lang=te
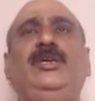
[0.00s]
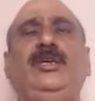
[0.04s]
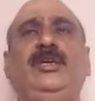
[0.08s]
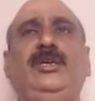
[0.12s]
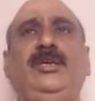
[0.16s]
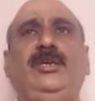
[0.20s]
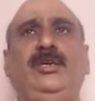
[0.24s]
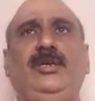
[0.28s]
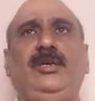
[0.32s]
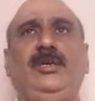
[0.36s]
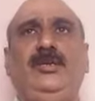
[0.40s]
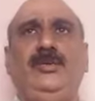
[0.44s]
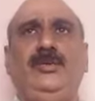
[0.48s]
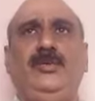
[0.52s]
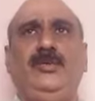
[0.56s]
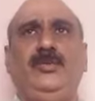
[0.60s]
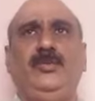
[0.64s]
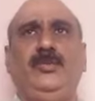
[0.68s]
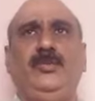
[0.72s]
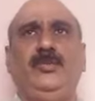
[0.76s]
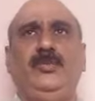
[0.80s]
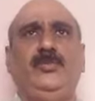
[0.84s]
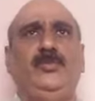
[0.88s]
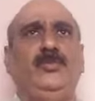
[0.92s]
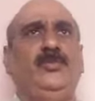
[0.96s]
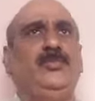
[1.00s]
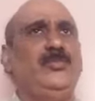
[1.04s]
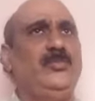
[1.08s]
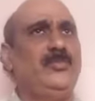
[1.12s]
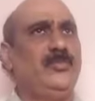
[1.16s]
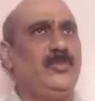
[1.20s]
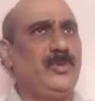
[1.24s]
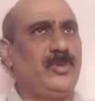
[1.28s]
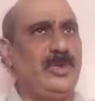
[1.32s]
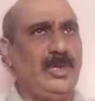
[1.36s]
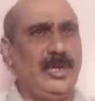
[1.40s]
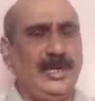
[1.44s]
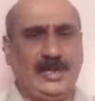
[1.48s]
ఈ
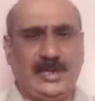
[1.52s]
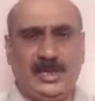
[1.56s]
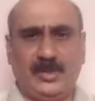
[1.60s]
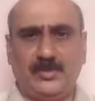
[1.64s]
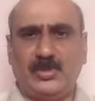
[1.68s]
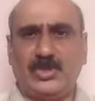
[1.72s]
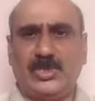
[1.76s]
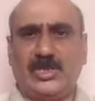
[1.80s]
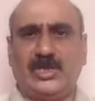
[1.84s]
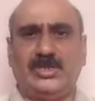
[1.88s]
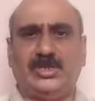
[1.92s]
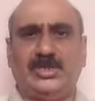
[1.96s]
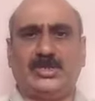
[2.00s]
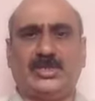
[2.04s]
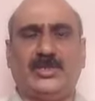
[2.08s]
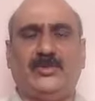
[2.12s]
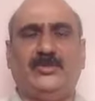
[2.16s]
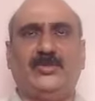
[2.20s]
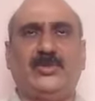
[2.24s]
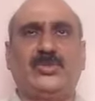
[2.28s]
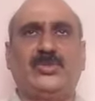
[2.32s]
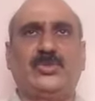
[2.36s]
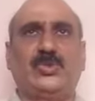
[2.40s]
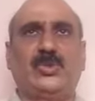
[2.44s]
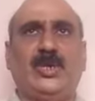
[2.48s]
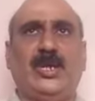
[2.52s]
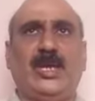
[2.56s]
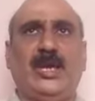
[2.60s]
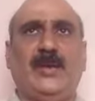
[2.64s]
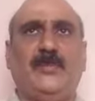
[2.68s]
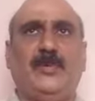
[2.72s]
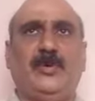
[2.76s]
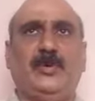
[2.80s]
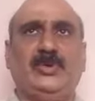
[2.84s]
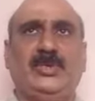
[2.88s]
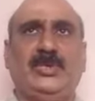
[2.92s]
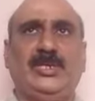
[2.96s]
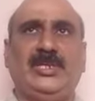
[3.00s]
ఏటీఎం ఛార్జెస్ అవ్వచ్చు
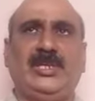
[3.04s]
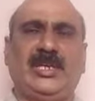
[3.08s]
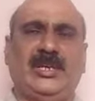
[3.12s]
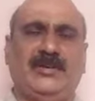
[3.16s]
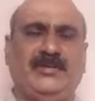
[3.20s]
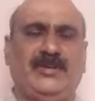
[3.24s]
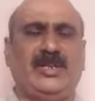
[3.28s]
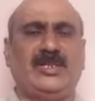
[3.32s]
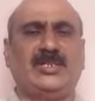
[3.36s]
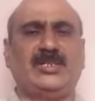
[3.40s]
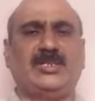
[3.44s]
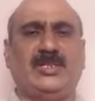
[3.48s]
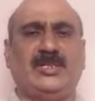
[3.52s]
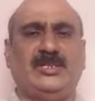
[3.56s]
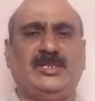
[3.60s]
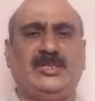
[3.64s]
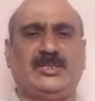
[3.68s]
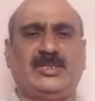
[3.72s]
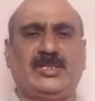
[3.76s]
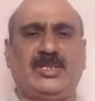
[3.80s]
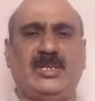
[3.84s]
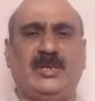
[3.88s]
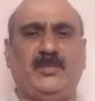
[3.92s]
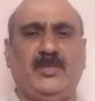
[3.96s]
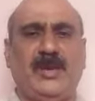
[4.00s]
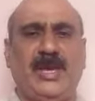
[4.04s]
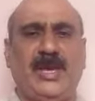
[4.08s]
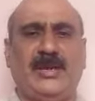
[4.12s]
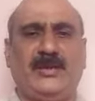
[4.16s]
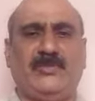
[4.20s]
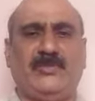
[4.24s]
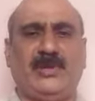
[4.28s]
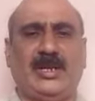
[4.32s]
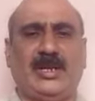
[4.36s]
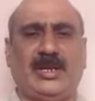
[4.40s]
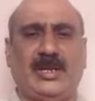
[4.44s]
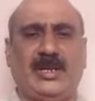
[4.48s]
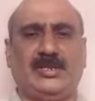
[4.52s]
లేకపోతే ఇంకేమైనా ఛార్జెస్ కానీ
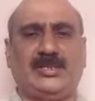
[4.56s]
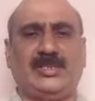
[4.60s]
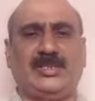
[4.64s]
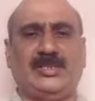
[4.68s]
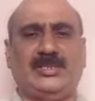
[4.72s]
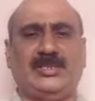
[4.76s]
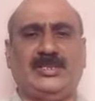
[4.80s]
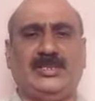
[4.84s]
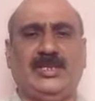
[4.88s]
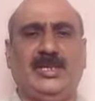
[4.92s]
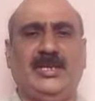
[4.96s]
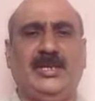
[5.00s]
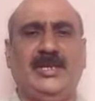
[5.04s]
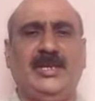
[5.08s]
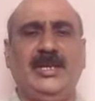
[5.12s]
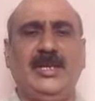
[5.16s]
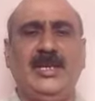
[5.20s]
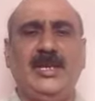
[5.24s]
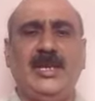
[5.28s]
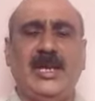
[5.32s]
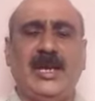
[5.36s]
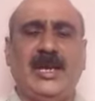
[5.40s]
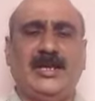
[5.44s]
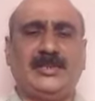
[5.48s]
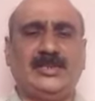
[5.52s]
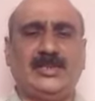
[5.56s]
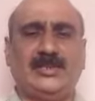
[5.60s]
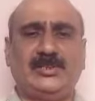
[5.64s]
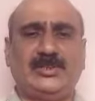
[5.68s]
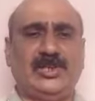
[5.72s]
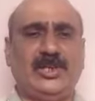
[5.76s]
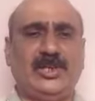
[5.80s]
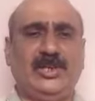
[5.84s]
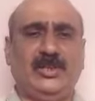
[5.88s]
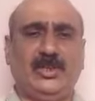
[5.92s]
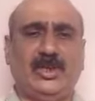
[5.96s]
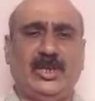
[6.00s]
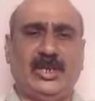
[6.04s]
బ్యాంక్ వాళ్ళు కలెక్ట్ చేస్తే అతనికి
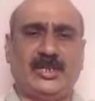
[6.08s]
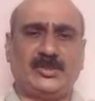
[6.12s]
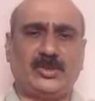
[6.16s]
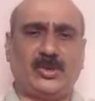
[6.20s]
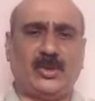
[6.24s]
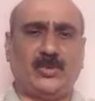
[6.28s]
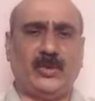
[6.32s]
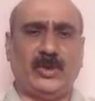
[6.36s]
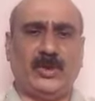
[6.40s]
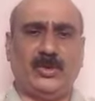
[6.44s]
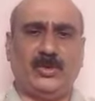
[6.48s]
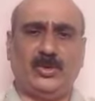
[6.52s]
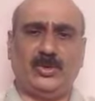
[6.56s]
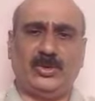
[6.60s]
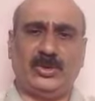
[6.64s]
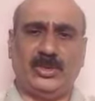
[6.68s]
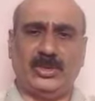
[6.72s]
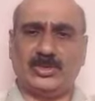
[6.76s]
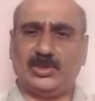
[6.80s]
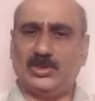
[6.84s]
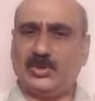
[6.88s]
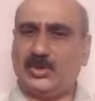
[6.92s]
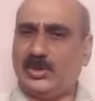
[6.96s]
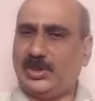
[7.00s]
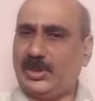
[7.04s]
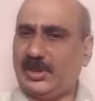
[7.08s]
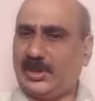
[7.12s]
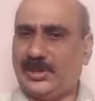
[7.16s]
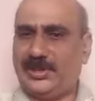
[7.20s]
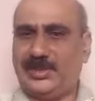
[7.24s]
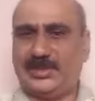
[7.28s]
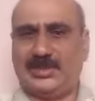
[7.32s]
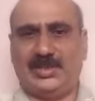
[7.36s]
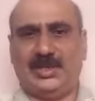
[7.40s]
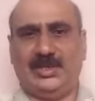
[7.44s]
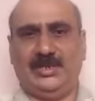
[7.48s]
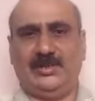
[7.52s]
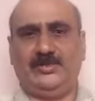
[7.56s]
తెలియదు లక్ష రూపాయలు ఉన్న ఉద్దేశంతో ఇక్కడ
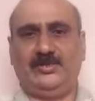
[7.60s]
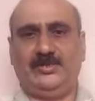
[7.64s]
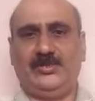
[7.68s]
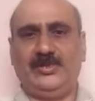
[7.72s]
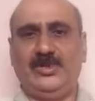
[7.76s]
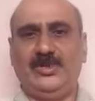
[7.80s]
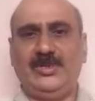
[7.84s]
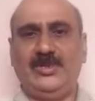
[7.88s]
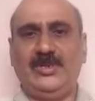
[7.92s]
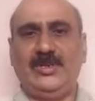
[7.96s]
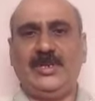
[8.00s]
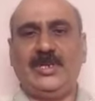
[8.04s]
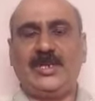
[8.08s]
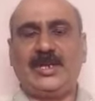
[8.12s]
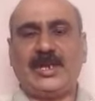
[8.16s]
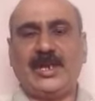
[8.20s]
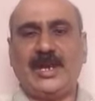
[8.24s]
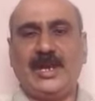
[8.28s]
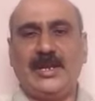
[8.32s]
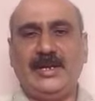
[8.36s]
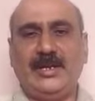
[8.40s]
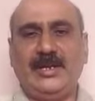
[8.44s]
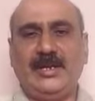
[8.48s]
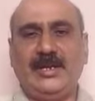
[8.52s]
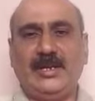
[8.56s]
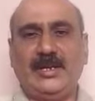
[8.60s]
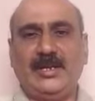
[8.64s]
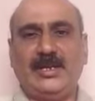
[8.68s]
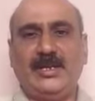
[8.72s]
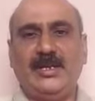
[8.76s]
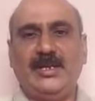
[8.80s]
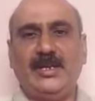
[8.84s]
ఇచ్చాడు కానీ